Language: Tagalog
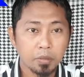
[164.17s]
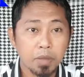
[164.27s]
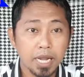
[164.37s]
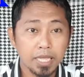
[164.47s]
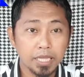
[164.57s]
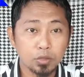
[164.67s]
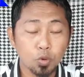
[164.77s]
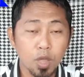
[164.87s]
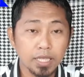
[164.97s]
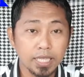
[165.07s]
Bali
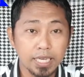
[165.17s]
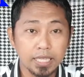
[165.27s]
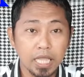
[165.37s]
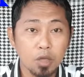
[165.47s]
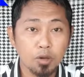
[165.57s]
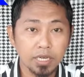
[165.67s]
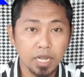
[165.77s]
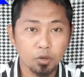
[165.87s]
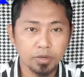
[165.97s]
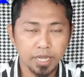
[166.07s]
ito ang tinatawag
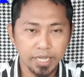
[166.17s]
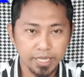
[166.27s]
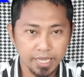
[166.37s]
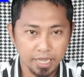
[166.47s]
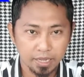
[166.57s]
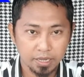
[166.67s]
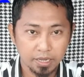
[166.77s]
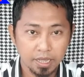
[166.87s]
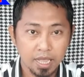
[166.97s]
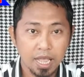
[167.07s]
na udhiyah,
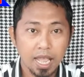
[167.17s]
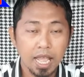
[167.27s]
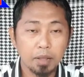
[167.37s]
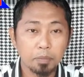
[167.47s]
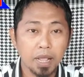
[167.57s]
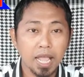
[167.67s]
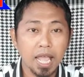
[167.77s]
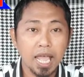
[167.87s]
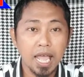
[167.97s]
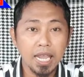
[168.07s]
ang
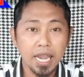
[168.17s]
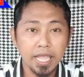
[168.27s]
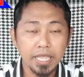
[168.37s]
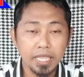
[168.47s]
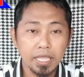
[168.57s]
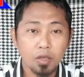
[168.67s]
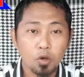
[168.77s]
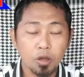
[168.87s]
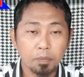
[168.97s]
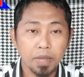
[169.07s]
pag-aalay
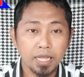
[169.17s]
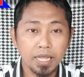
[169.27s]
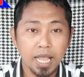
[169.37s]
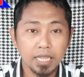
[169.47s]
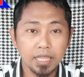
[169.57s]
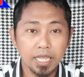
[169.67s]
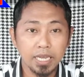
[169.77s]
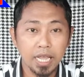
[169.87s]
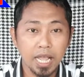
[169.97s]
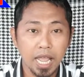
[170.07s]
or pagkatay
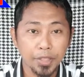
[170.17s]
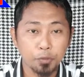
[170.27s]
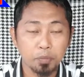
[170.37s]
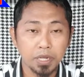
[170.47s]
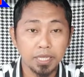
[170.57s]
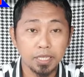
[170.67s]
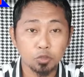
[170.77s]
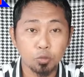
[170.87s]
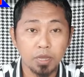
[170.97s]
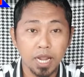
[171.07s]
ng hayop, maging
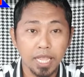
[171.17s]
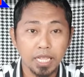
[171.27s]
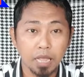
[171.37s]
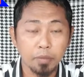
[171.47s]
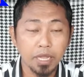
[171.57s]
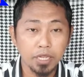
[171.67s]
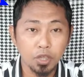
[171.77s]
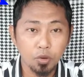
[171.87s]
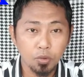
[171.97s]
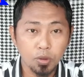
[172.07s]
ito man ay
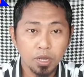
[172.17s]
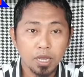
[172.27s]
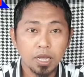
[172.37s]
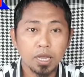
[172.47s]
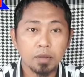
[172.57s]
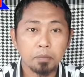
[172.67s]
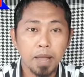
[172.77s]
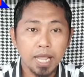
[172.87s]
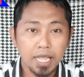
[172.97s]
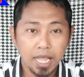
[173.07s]
kamelyo,
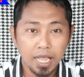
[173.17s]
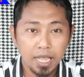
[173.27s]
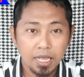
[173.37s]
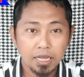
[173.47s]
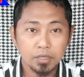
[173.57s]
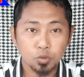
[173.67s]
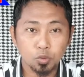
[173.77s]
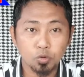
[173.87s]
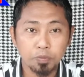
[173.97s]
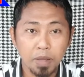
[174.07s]
baka,
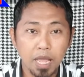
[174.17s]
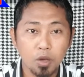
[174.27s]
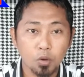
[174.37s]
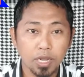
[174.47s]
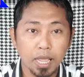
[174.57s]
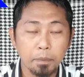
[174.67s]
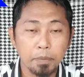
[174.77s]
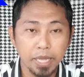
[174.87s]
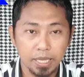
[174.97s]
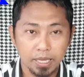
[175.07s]
tupa or
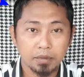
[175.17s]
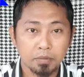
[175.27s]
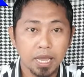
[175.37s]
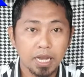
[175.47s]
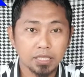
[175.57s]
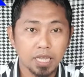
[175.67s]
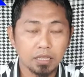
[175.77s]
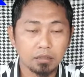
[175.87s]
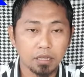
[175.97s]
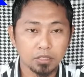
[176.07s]
kambing para sa
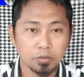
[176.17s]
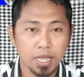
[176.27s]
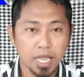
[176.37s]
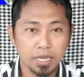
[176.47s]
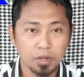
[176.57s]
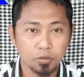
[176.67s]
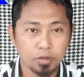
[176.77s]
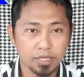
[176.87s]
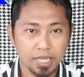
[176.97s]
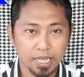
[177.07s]
Allah
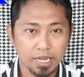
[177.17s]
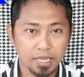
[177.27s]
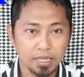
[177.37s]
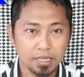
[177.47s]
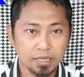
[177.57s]
subhanahu wa ta'ala.